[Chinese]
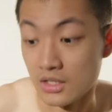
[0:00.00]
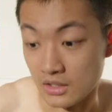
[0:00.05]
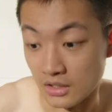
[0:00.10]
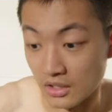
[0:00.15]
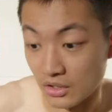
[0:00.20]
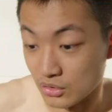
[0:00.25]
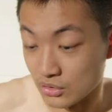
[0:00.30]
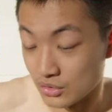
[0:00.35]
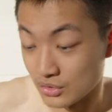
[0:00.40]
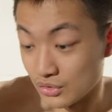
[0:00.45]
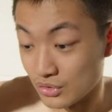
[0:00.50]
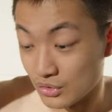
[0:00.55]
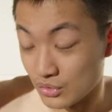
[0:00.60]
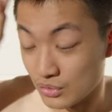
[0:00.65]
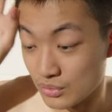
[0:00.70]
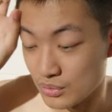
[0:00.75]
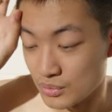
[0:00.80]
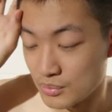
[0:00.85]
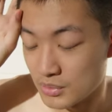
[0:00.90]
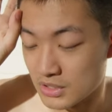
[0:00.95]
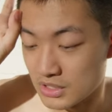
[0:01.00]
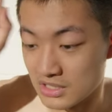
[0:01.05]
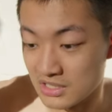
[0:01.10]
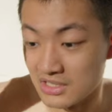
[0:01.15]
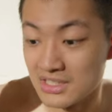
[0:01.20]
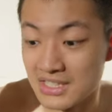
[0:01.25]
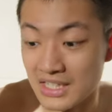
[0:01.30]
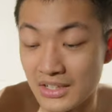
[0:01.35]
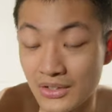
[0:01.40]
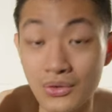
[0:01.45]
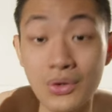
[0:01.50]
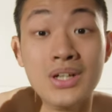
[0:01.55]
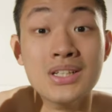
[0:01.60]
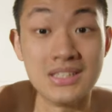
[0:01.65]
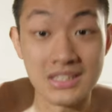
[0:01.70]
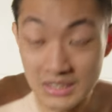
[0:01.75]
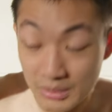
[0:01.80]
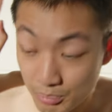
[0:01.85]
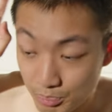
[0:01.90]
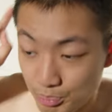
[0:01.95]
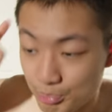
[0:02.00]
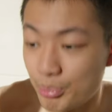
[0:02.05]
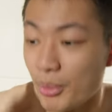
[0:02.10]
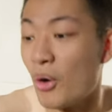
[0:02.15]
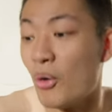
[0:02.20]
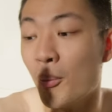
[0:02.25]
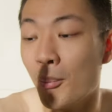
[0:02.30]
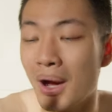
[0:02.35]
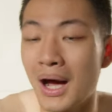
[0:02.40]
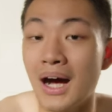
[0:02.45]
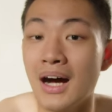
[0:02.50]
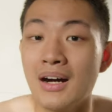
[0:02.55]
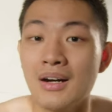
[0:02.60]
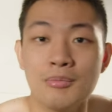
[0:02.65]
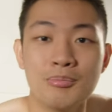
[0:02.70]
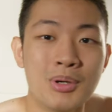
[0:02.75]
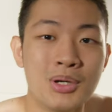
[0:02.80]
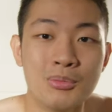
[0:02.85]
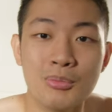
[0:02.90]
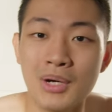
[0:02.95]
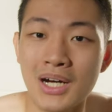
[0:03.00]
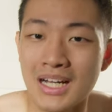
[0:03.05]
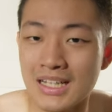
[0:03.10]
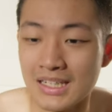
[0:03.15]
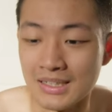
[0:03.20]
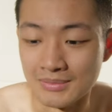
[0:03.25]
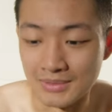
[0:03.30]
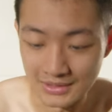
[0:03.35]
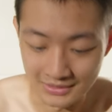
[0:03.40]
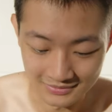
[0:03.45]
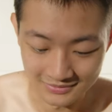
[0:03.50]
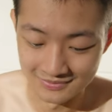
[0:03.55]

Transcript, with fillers: 然后就是执行官直接暴骂，暴骂他们，